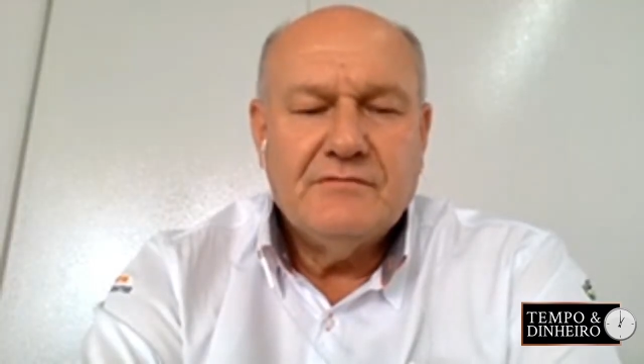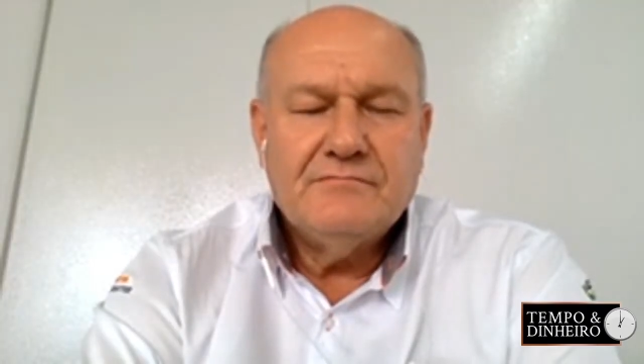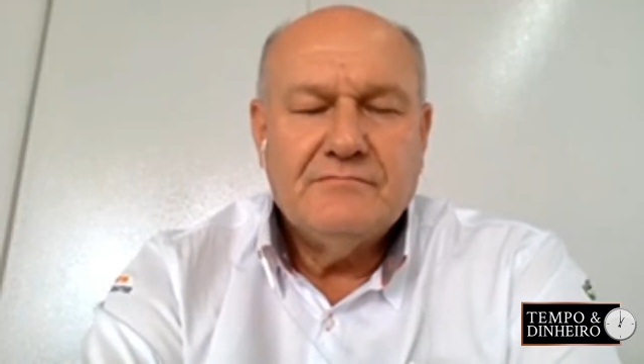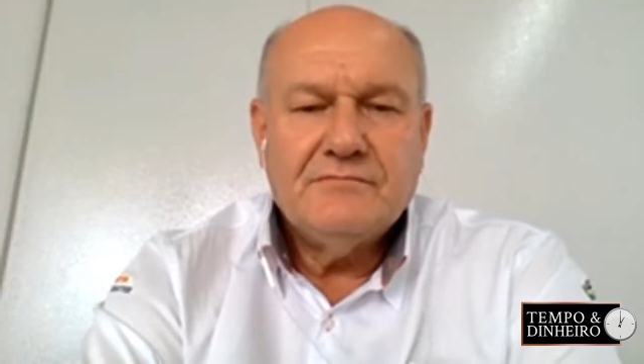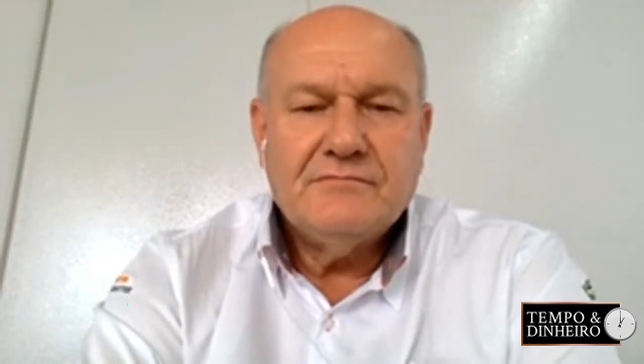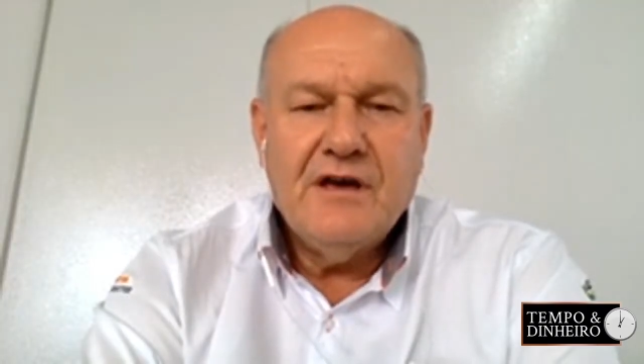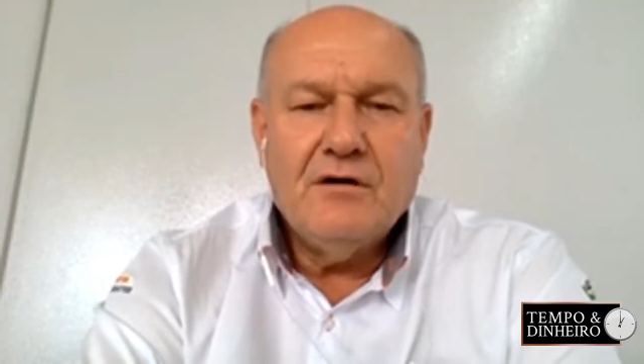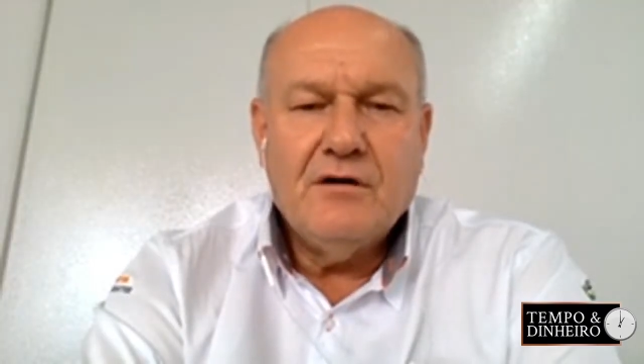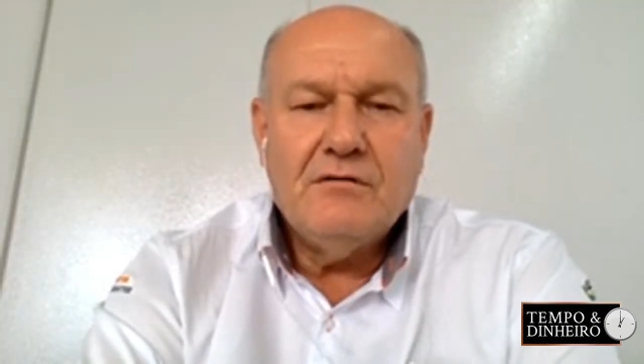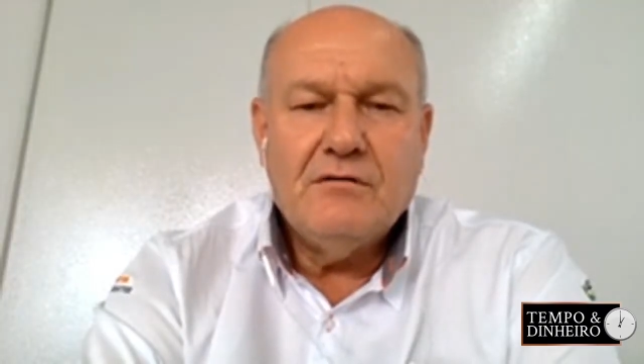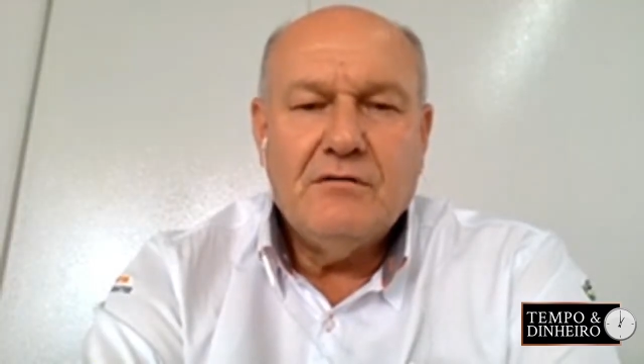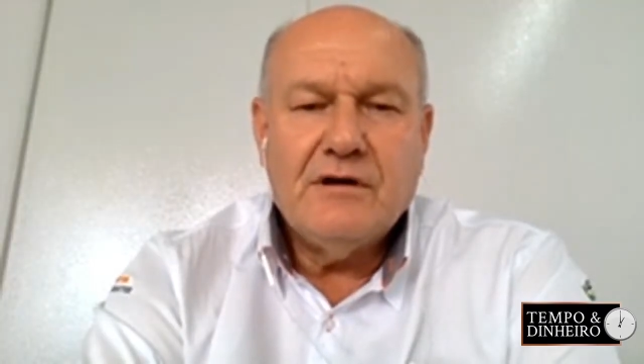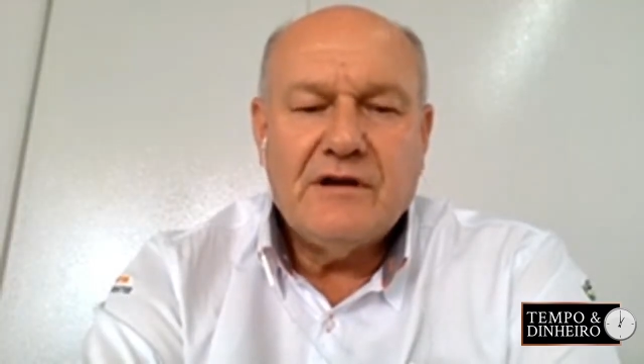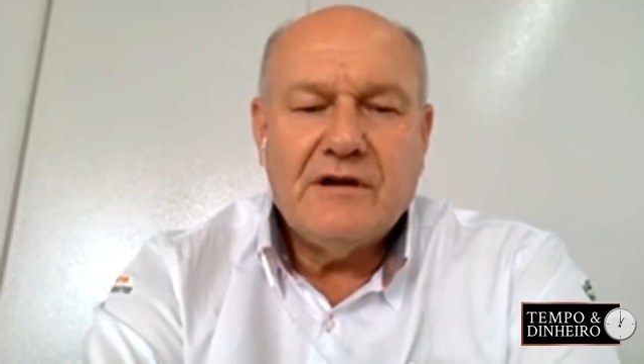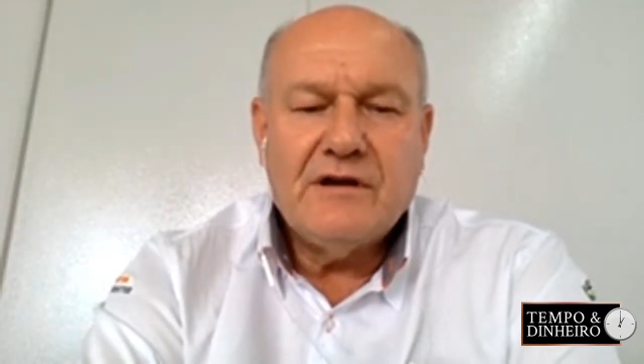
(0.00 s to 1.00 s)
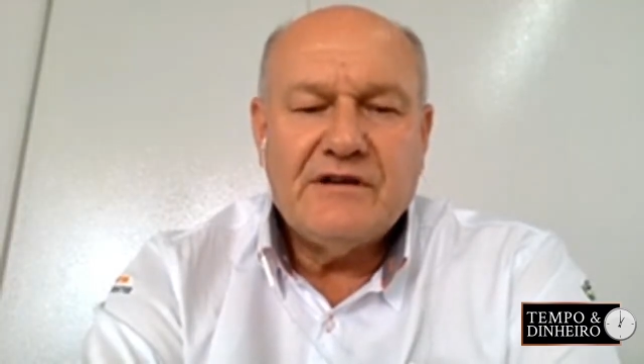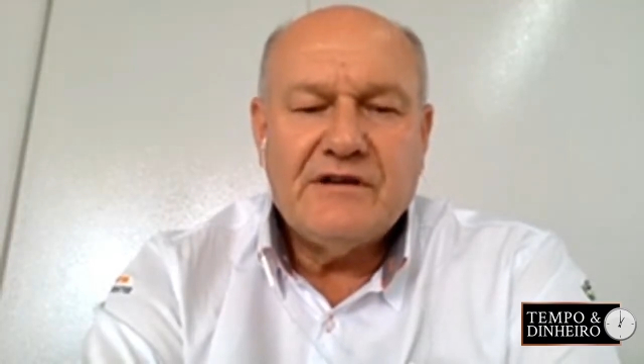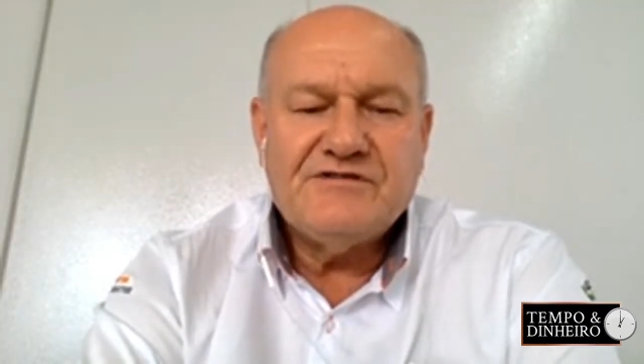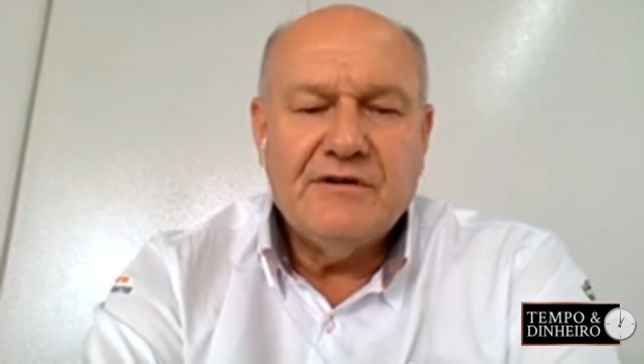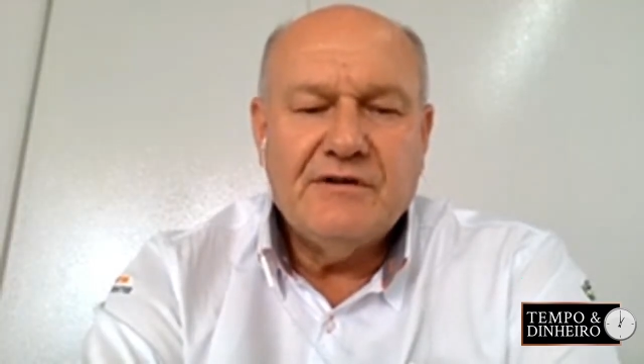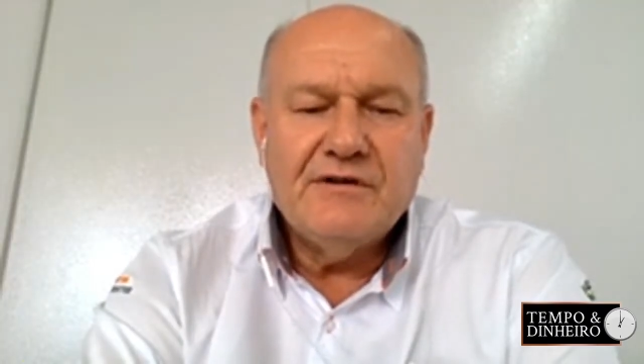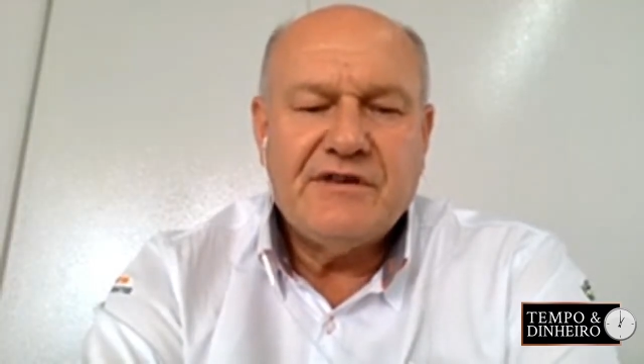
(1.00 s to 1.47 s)
Isso
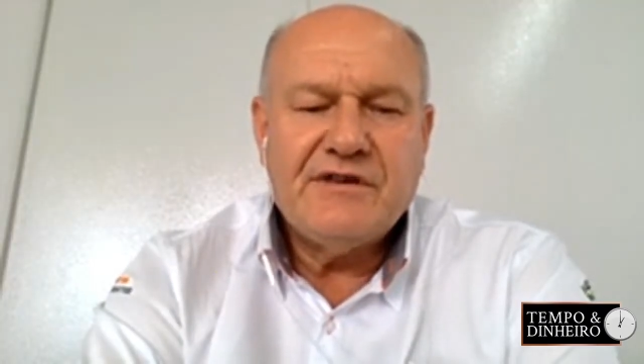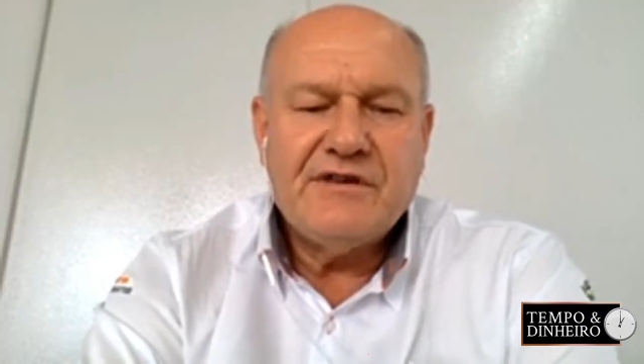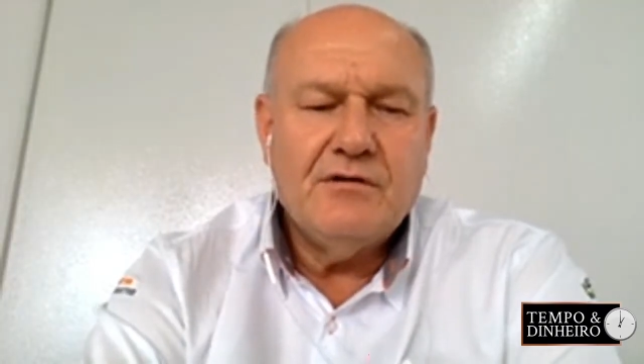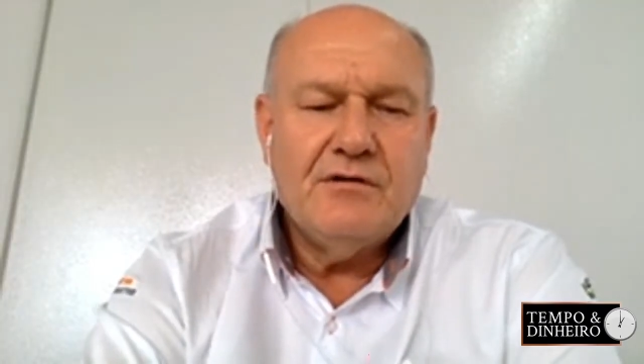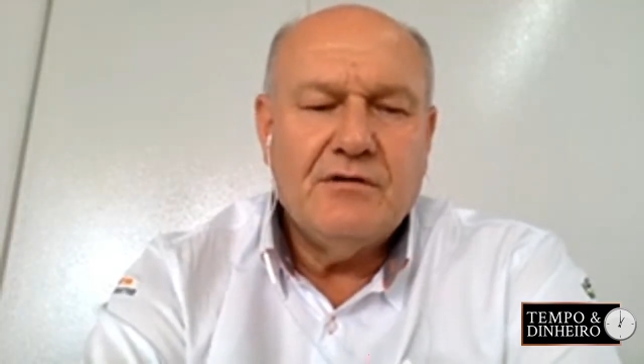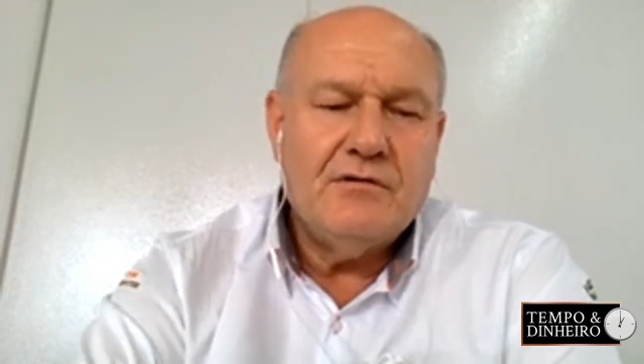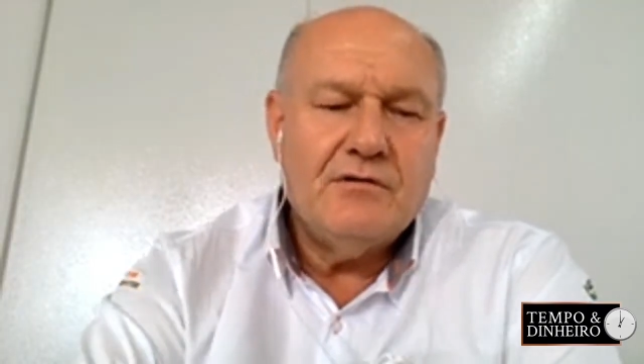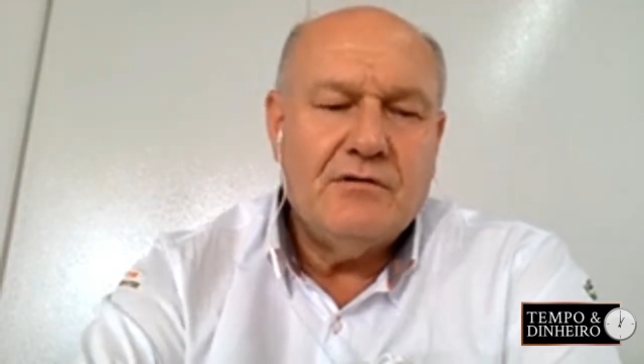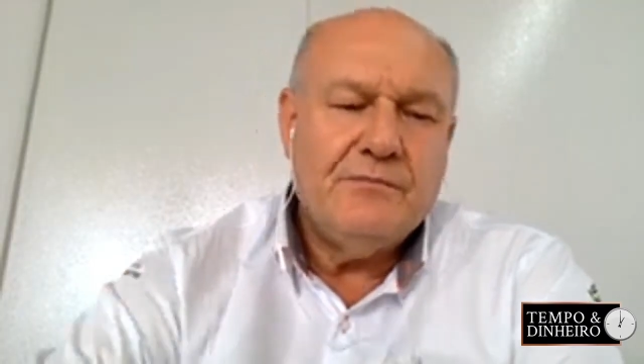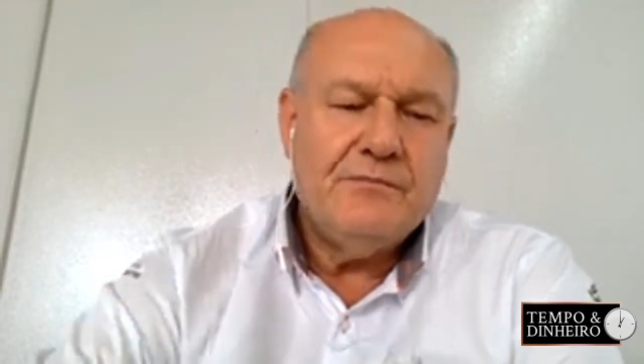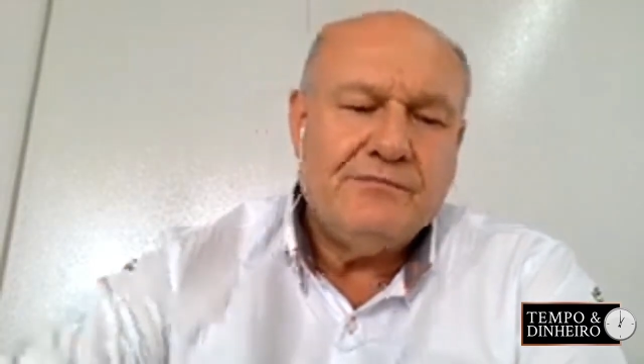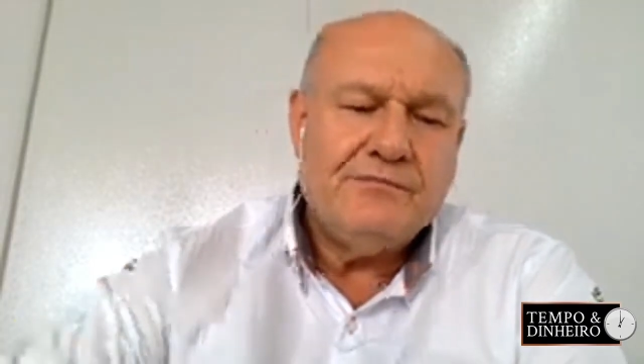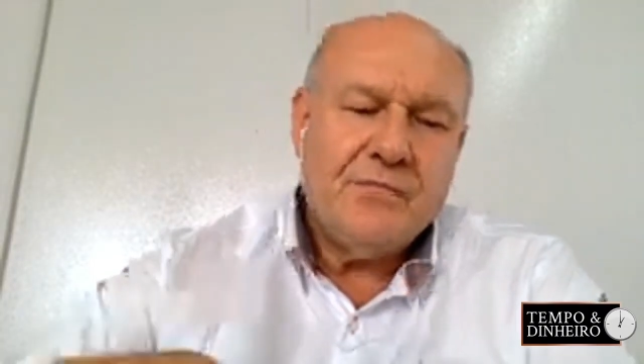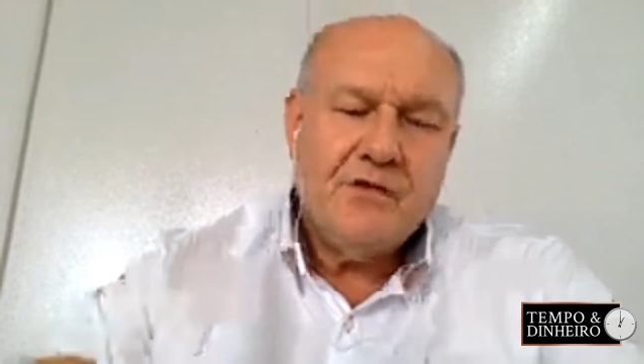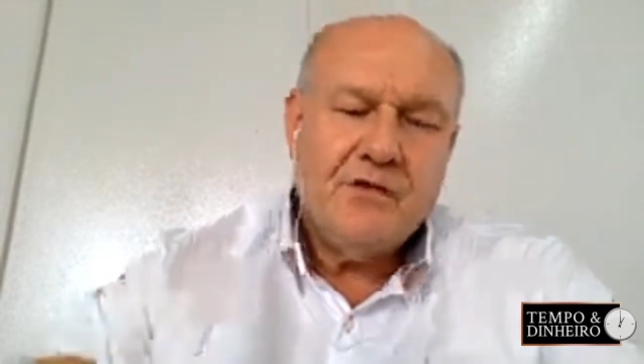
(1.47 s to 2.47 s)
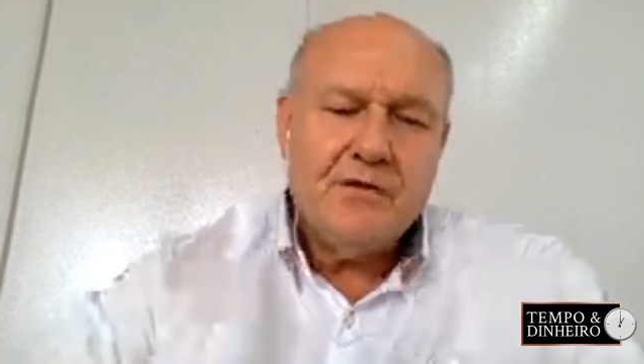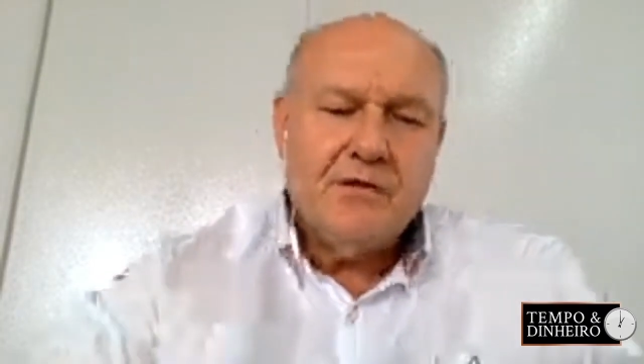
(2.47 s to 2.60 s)
é, a questão é que o,